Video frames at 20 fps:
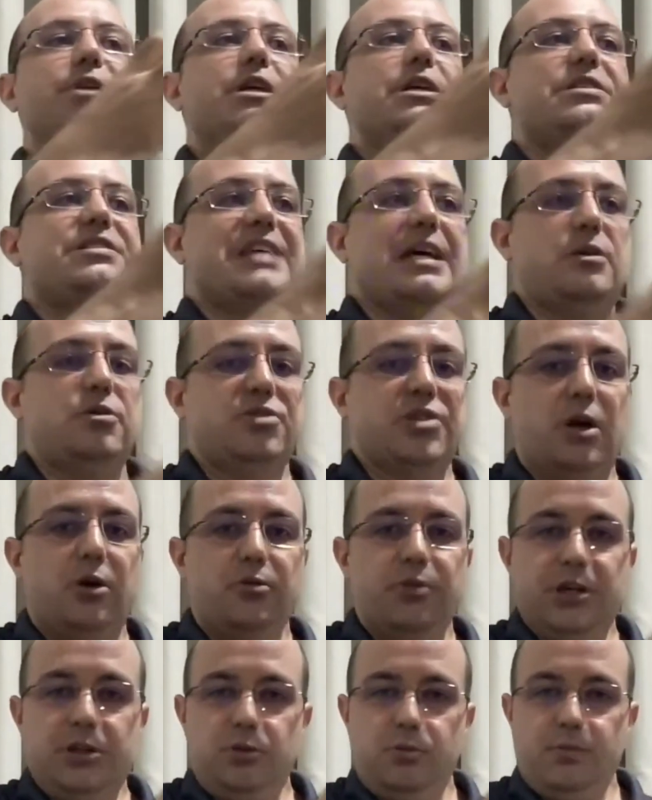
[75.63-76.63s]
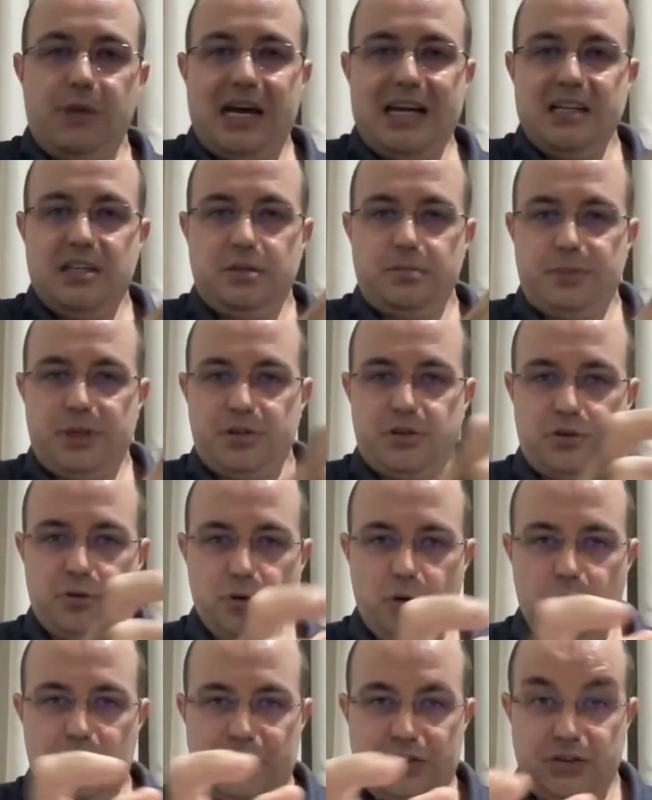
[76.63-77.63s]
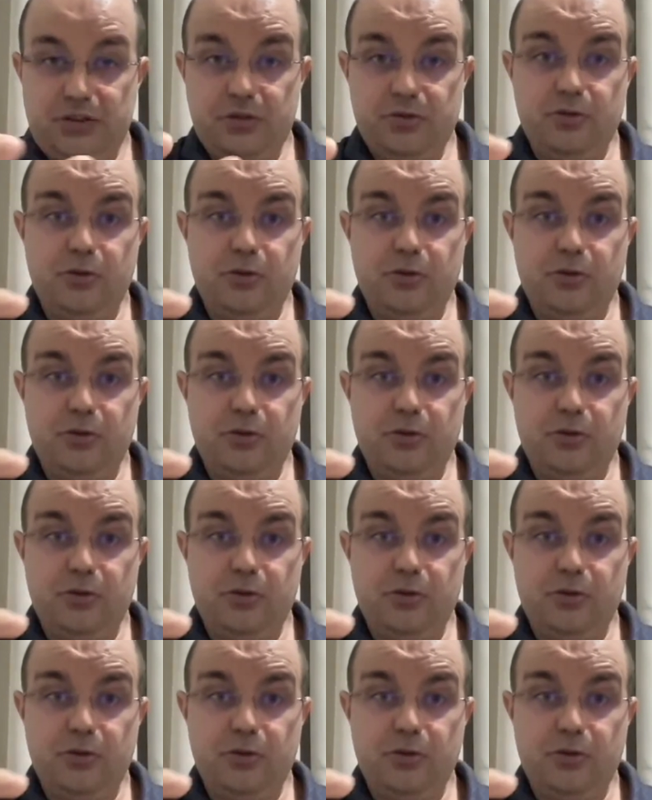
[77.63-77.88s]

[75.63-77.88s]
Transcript: E saio salvando mais pessoas.